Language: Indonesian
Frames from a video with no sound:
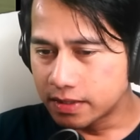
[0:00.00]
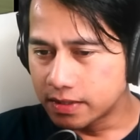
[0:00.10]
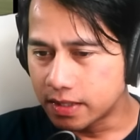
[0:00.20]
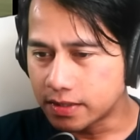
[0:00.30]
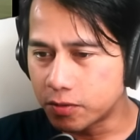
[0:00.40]

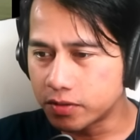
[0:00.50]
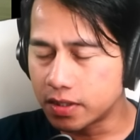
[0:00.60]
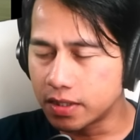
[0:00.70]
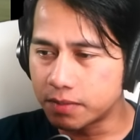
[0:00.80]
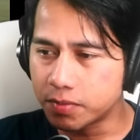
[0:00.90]
saya salutnya
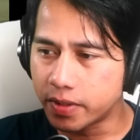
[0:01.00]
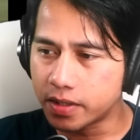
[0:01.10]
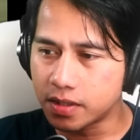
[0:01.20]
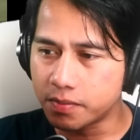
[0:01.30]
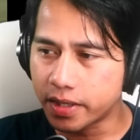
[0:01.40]
dengan pemain
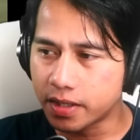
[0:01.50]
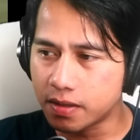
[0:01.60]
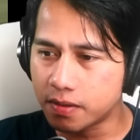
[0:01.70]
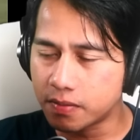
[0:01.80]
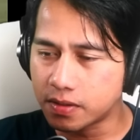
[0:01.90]
ini
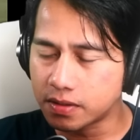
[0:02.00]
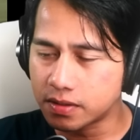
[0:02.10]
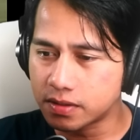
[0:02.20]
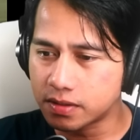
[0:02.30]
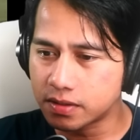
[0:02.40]
mereka
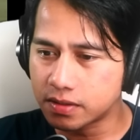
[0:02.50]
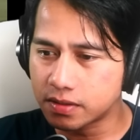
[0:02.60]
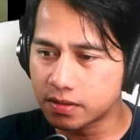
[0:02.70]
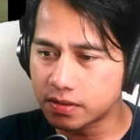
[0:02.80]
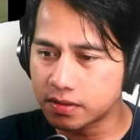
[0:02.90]

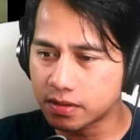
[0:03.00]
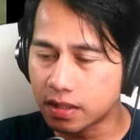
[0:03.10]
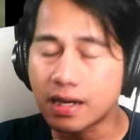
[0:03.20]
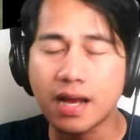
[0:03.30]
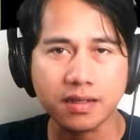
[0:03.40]
eh,
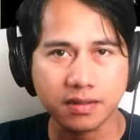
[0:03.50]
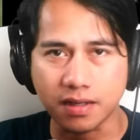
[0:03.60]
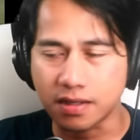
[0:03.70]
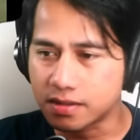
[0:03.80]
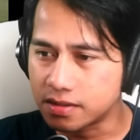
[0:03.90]
tenang sih
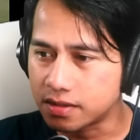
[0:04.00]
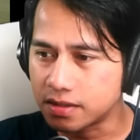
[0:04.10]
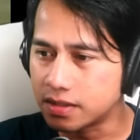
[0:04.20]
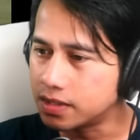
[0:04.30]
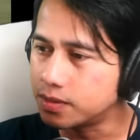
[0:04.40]
guys
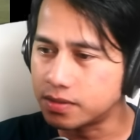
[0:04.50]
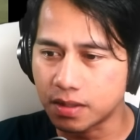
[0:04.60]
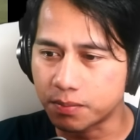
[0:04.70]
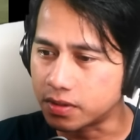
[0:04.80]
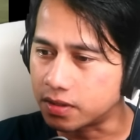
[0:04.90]
itu sih
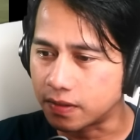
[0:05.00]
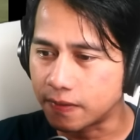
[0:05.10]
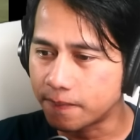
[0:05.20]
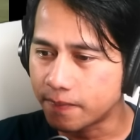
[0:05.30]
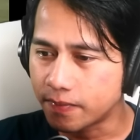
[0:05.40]
yang penting
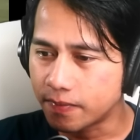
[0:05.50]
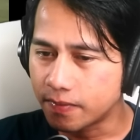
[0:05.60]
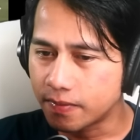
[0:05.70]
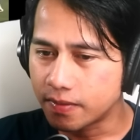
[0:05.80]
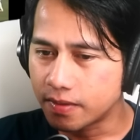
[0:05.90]

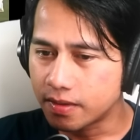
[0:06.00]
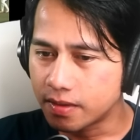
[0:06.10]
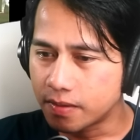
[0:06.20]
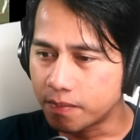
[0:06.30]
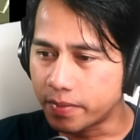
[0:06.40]

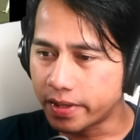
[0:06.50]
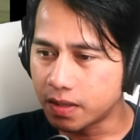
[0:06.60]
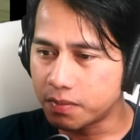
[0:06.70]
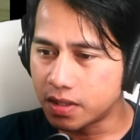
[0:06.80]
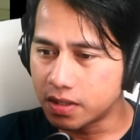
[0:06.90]

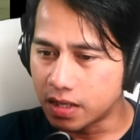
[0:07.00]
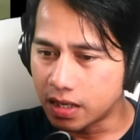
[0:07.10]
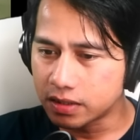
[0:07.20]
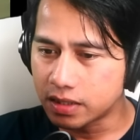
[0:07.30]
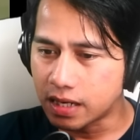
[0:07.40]
mereka
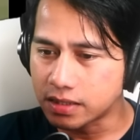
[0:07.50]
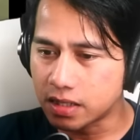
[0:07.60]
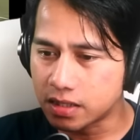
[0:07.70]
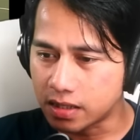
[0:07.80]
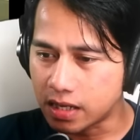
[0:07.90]
menendang tidak
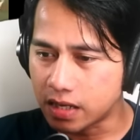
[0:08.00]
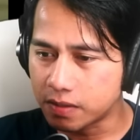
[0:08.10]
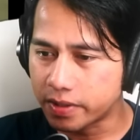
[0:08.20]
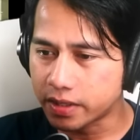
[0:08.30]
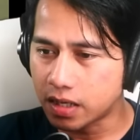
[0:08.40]
asal
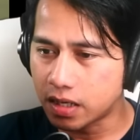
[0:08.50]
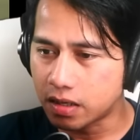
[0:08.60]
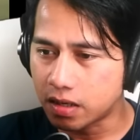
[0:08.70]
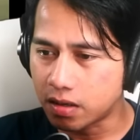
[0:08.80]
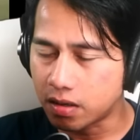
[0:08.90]
nendang
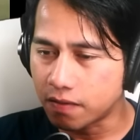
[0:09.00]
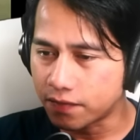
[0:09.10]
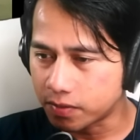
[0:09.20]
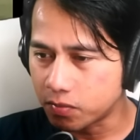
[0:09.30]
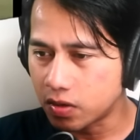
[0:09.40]
mereka eh,
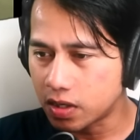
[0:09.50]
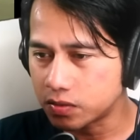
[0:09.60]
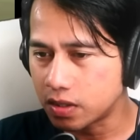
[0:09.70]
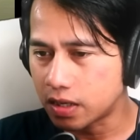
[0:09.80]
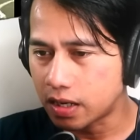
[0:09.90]
over bola
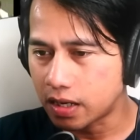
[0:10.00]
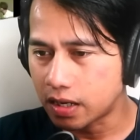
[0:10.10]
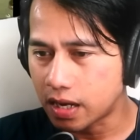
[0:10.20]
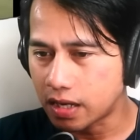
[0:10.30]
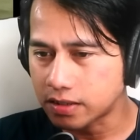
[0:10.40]
juga nggak
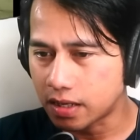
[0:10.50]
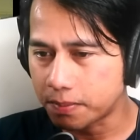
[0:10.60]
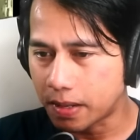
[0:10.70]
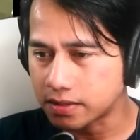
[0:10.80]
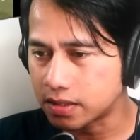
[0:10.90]
nggak asal
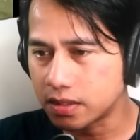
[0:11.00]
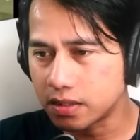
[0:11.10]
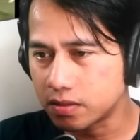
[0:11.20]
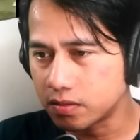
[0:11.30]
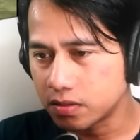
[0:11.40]
passing
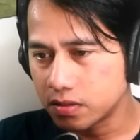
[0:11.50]
gitu